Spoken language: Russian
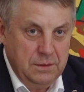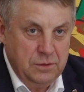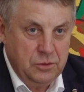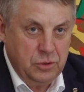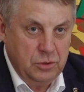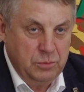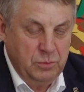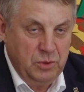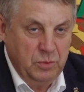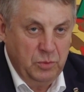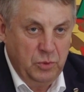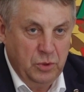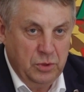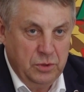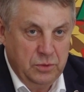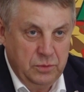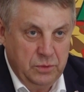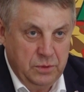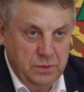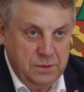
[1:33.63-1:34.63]
что мы
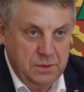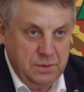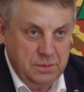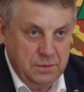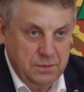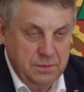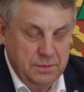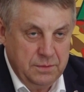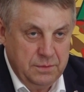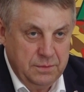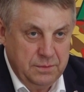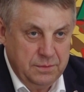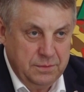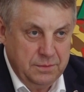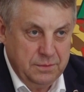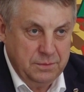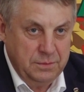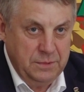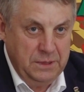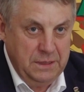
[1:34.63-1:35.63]
много уносим,
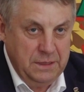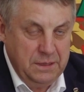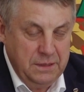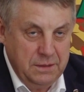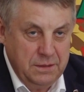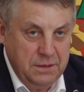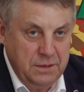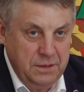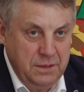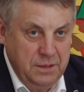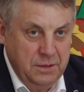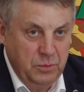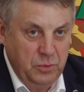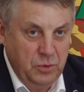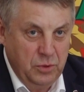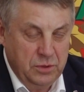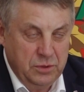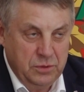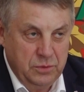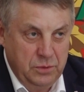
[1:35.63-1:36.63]
мы
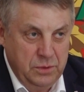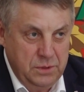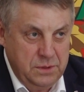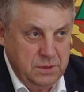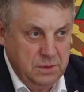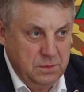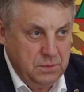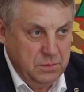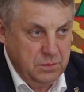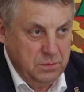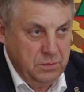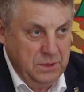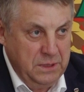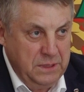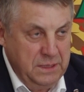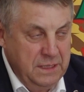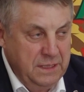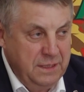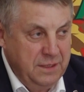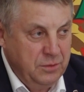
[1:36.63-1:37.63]
немного уносим, мы
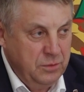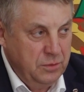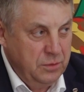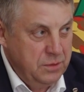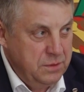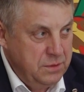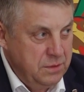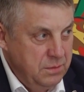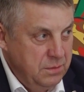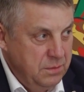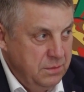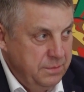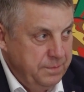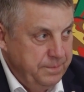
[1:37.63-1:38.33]
недоуносим.